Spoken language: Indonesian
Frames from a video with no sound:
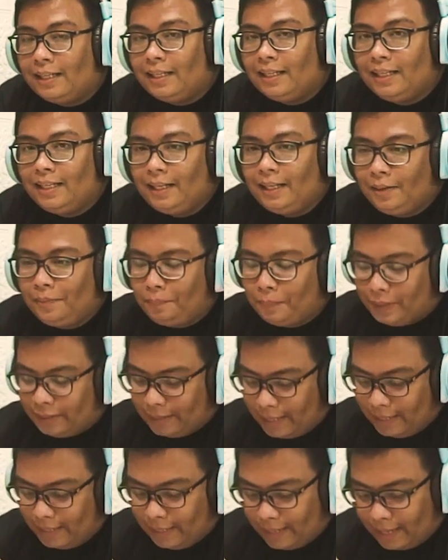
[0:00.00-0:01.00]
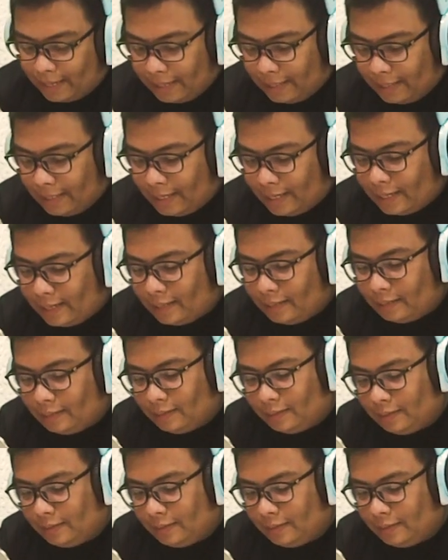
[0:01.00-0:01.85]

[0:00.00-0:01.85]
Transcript: ini pertanyaannya